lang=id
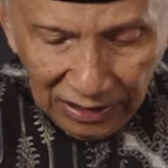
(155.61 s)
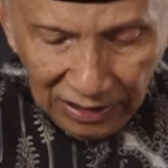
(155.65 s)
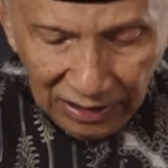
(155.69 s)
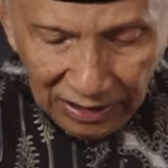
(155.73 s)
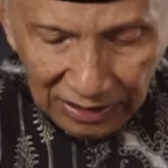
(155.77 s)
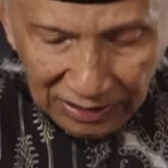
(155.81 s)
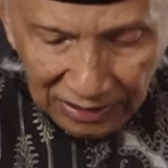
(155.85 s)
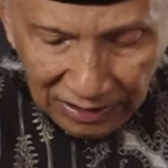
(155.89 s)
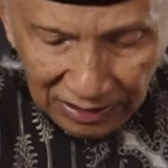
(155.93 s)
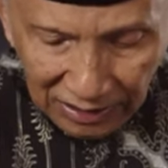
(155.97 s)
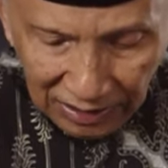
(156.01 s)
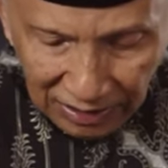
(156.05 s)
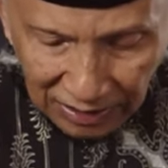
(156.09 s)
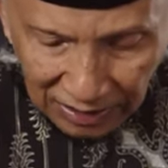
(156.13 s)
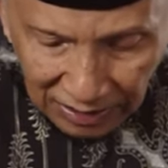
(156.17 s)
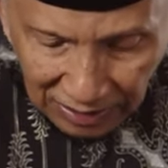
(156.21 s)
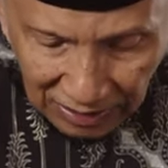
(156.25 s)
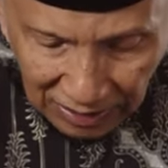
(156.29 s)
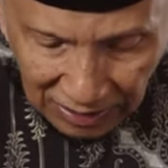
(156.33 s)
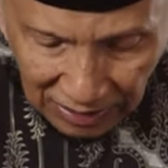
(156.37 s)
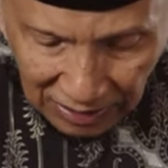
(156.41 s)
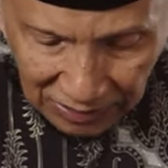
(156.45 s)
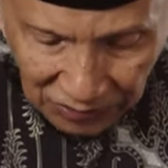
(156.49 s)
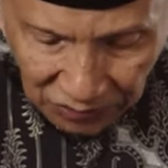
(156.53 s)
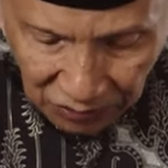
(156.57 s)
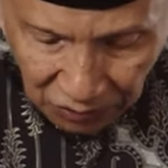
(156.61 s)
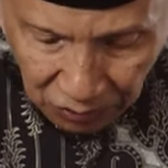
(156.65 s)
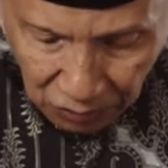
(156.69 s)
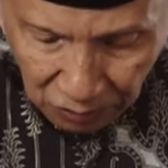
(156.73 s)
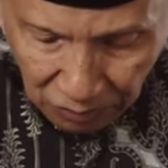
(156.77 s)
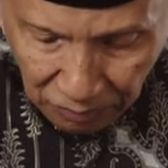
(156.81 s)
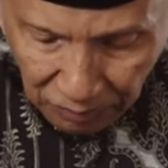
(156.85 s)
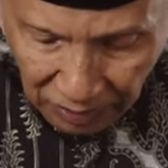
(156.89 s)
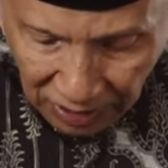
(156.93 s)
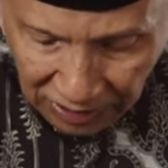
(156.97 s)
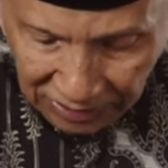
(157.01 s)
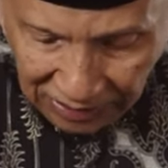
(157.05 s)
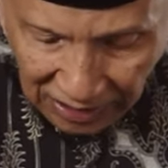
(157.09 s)
aneka
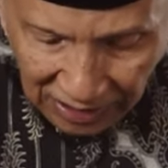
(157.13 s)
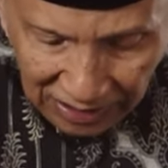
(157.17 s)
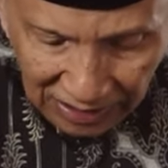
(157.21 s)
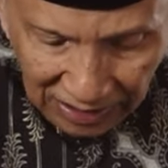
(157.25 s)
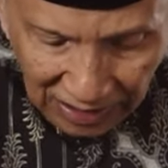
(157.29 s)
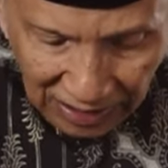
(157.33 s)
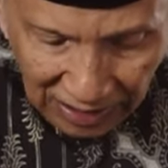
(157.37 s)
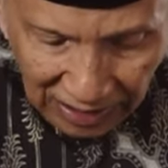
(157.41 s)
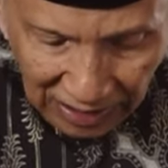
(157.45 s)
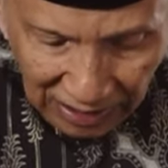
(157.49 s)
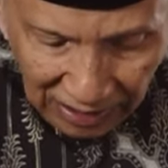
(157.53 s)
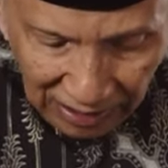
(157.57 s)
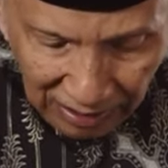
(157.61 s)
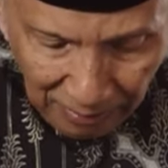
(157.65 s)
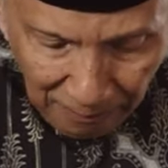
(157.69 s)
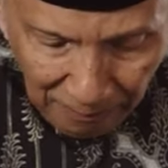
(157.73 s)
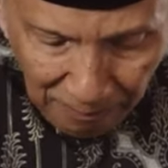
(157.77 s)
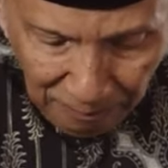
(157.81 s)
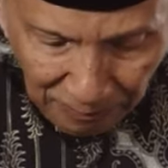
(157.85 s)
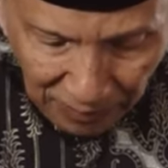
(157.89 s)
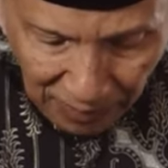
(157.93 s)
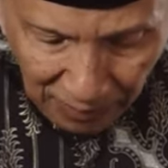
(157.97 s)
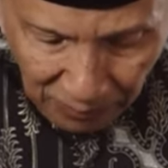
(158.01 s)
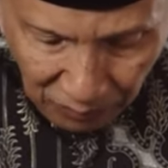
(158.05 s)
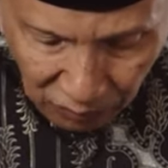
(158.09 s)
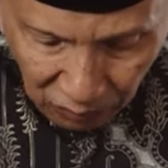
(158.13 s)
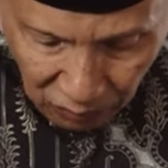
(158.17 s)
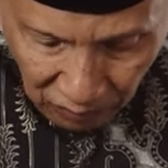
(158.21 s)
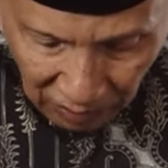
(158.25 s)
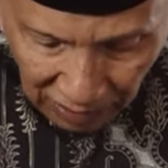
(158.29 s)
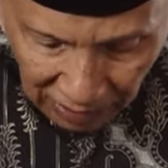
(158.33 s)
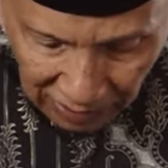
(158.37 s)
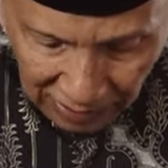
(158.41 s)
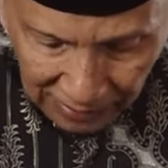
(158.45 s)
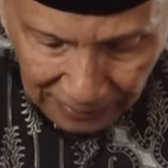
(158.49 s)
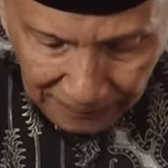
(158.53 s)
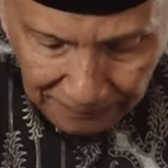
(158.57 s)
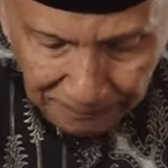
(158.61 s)
sumber daya alam
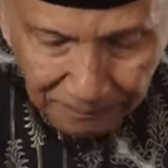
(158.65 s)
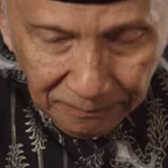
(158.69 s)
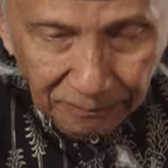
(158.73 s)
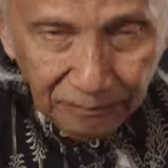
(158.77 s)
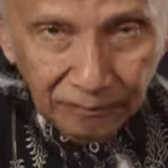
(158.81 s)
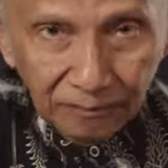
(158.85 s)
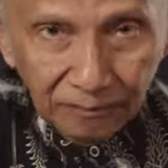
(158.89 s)
Papua,